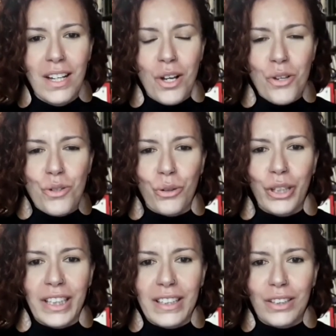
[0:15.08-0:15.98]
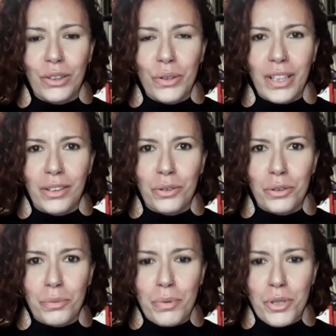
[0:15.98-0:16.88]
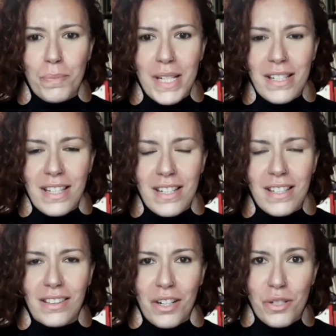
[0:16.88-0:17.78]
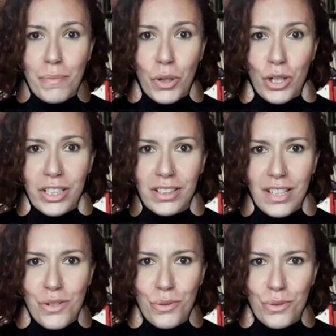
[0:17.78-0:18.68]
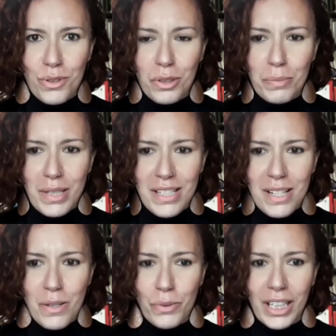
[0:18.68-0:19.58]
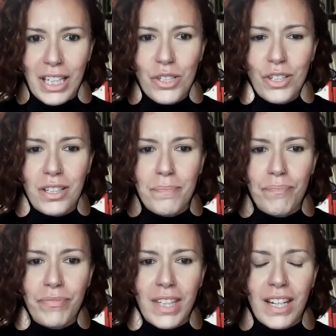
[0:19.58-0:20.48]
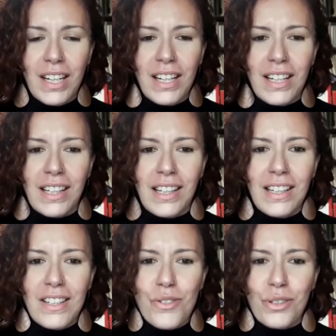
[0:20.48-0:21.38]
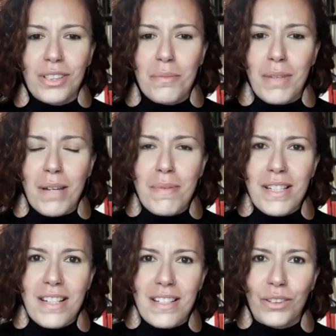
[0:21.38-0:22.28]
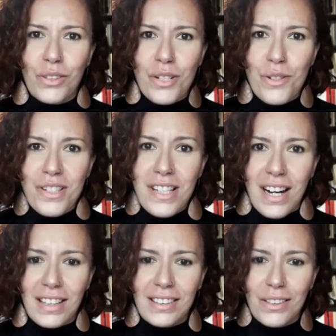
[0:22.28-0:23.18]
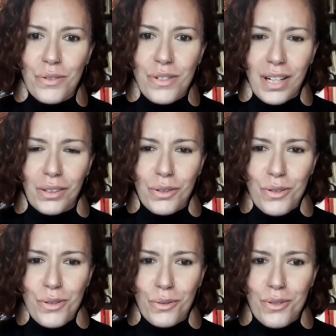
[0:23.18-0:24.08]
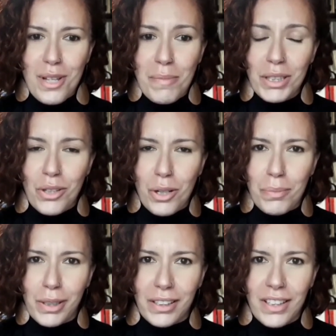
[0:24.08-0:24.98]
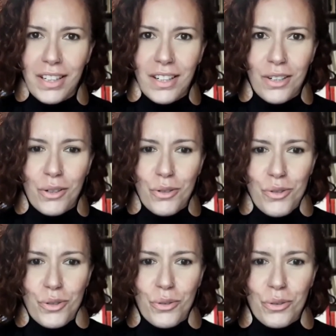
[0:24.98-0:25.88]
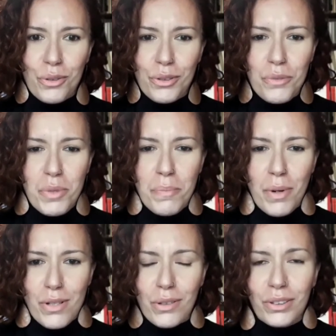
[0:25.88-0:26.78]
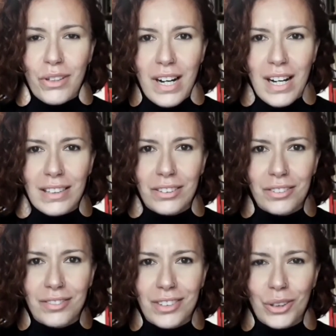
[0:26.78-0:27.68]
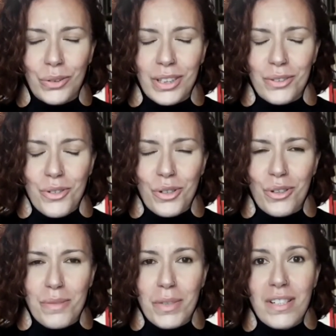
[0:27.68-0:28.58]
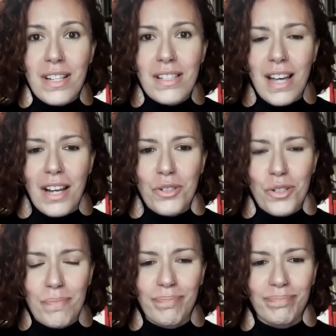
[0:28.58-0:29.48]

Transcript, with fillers: Sou coordenadora do grupo de pesquisa Transborda, Estudos da Urbanização Crítica, e sou também pesquisadora associada do Centro de Estudos da Metrópole, onde eu concluí o meu pós-doutorado no ano de 2017